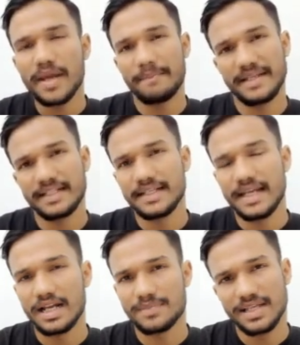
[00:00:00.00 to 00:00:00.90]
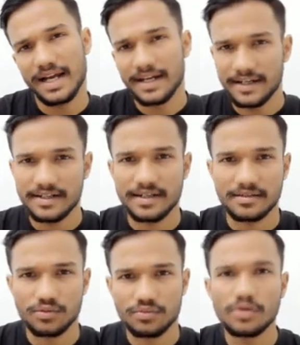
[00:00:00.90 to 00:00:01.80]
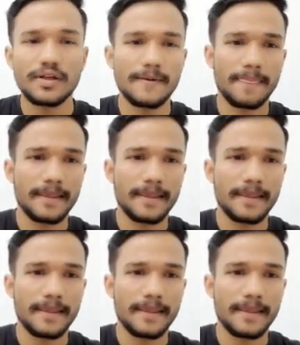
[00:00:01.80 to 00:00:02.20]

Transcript: मैप मेथड की हेल्प से आइडेट करता हूँ ओके